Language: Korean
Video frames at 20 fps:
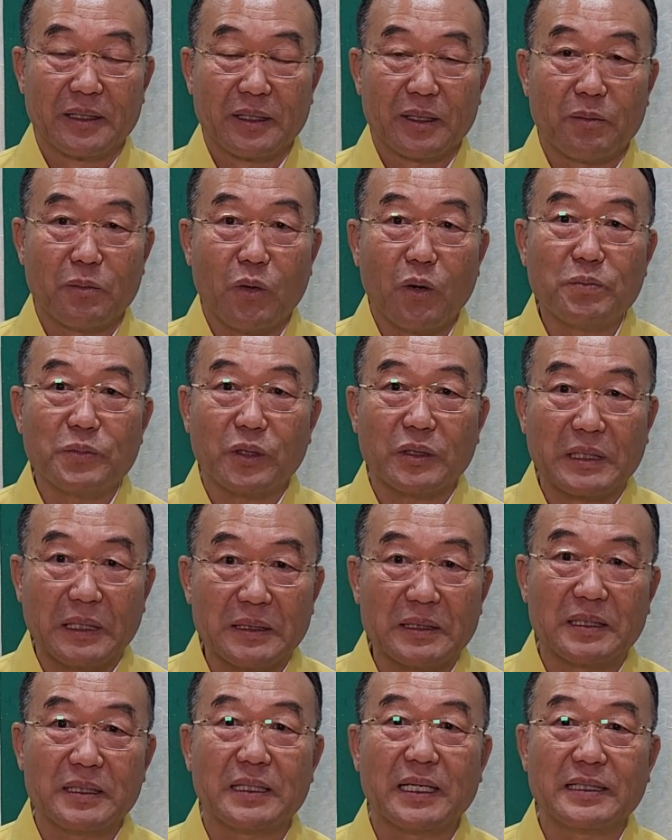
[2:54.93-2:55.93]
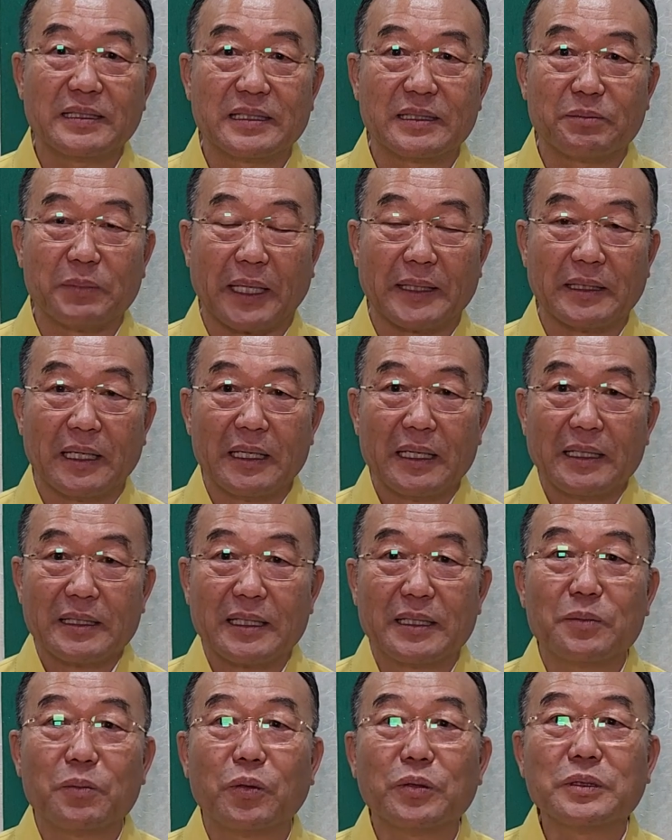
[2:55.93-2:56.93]
그럼 그러니까 몸도 튼튼해지만
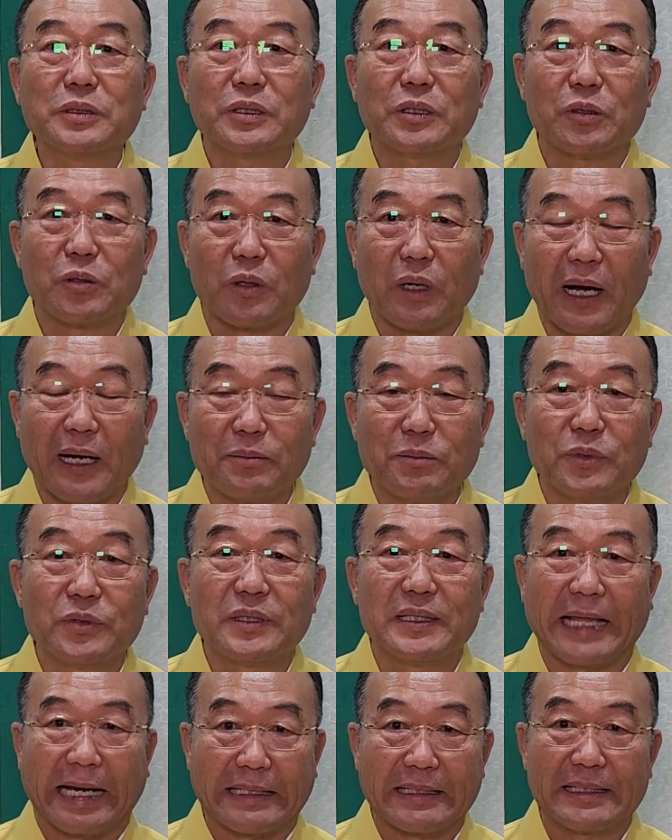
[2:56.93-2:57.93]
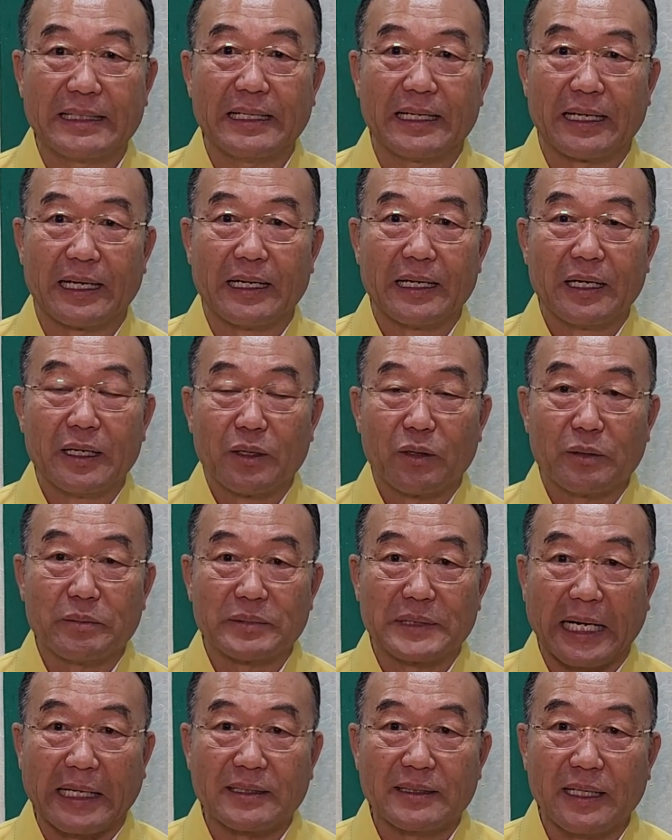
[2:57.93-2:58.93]
기본적으로 항문 닫기에
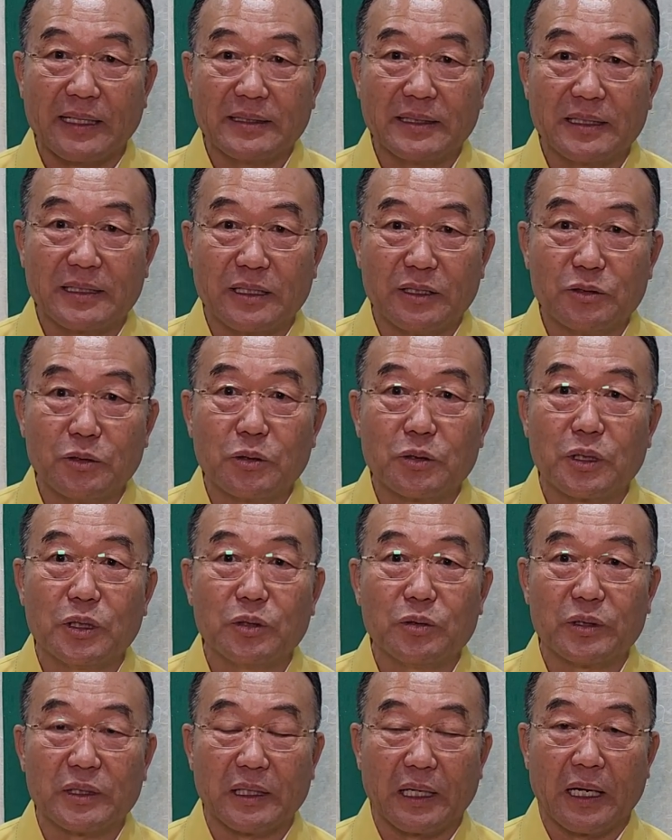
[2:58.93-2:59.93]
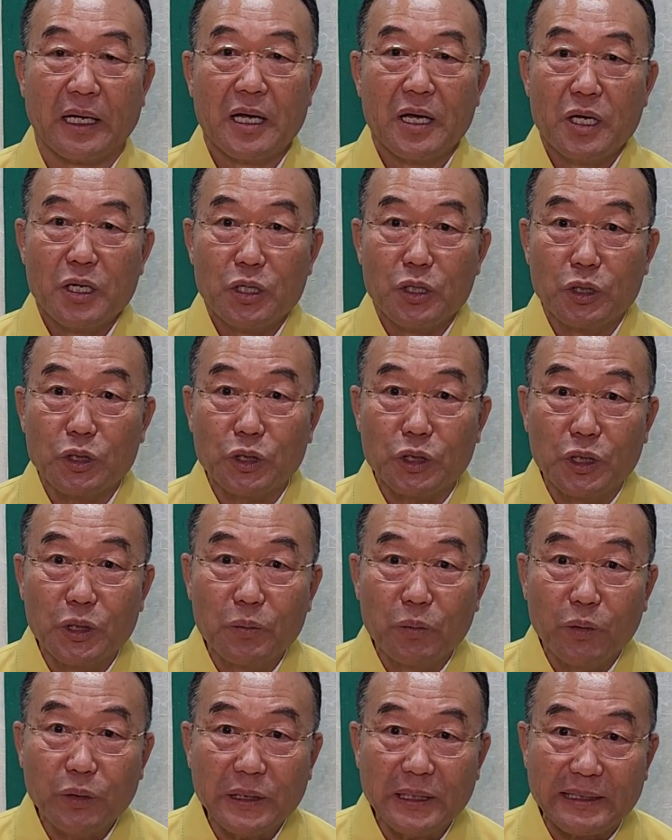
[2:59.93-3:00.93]
그럼 장단지 근육 키우기에 이런
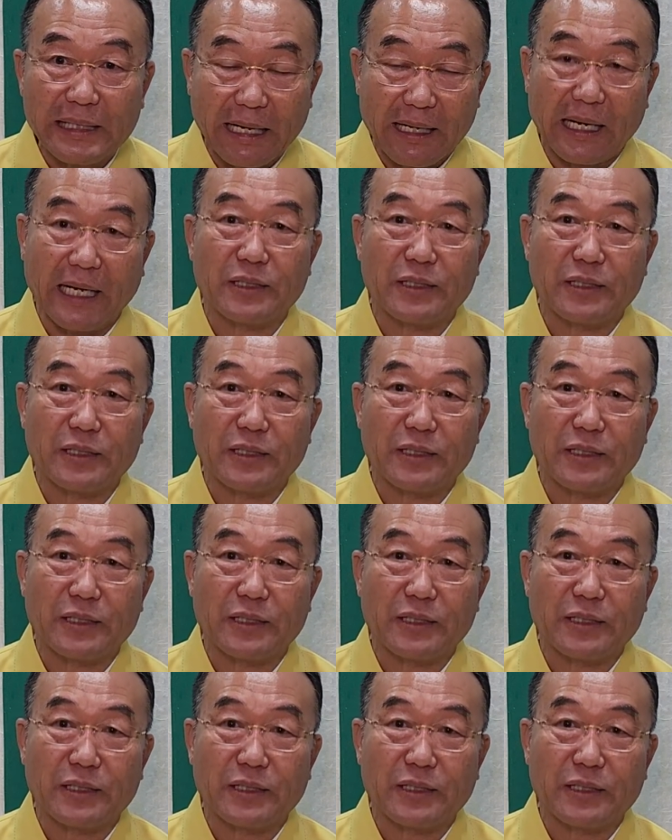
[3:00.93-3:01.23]
기본이 딱